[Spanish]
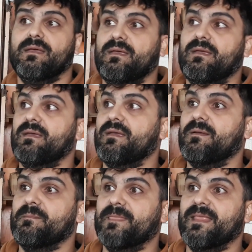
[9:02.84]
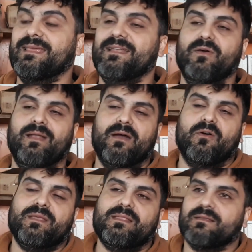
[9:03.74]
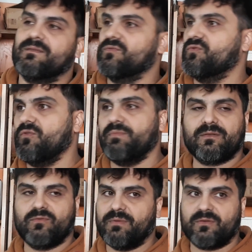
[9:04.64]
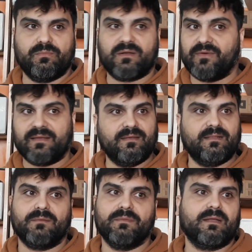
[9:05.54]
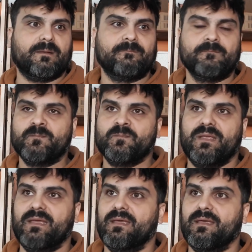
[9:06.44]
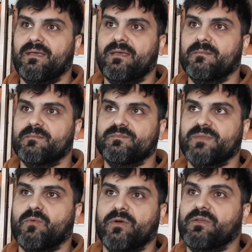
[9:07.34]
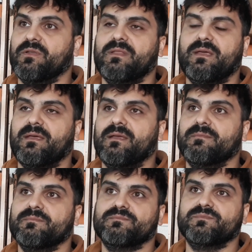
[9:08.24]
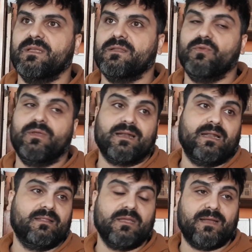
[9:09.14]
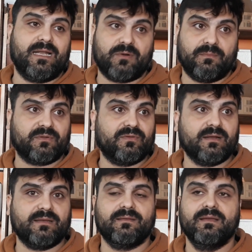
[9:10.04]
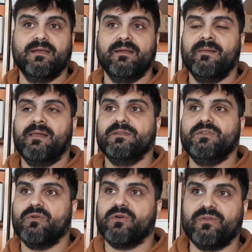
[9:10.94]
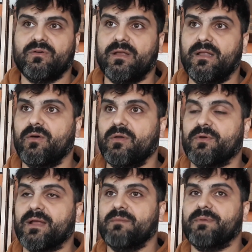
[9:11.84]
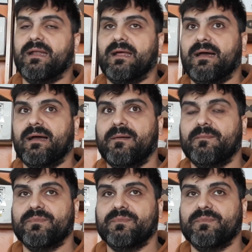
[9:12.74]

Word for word: Eh, lo de las gomitas, súper, súper, súper fácil también. Eh, es cuestión de, de, estudiar el tema de las proporciones. Y un consejo que les doy por ahí para